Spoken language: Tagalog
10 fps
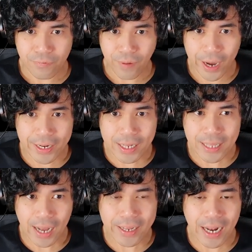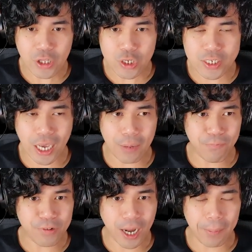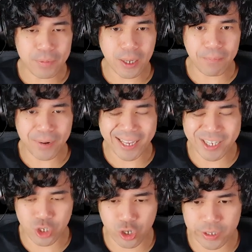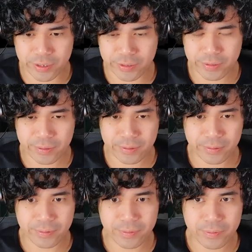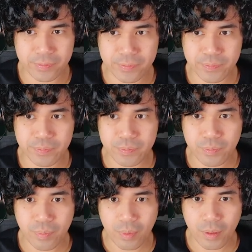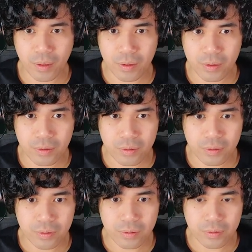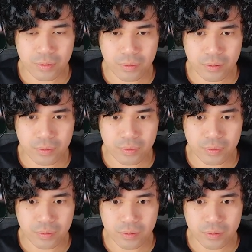Find a tunnel to escape from the prison. Are you all... Okay.